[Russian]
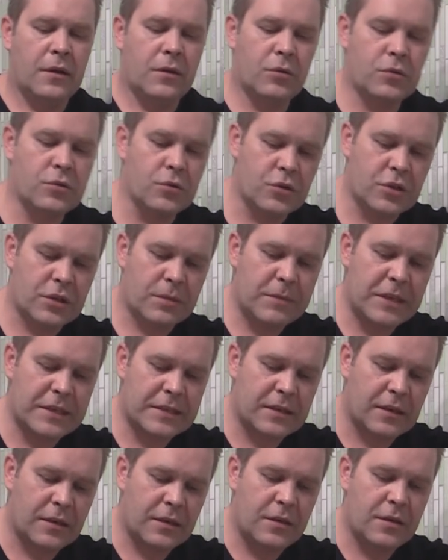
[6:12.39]
кусочек
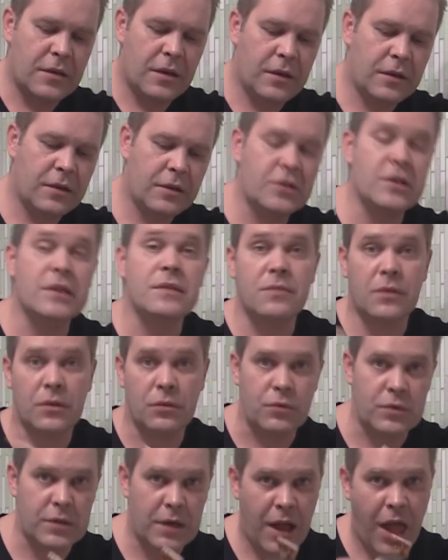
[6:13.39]
мяска и сейчас
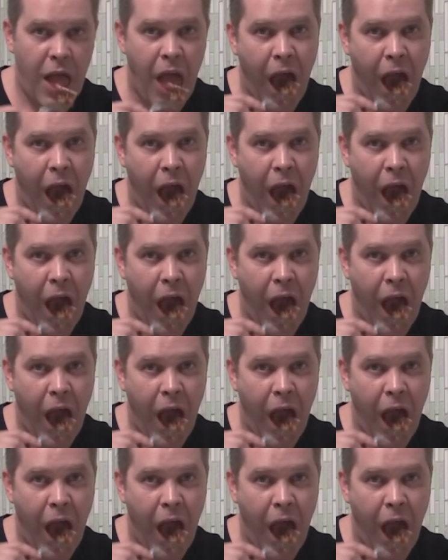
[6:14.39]
вернусь.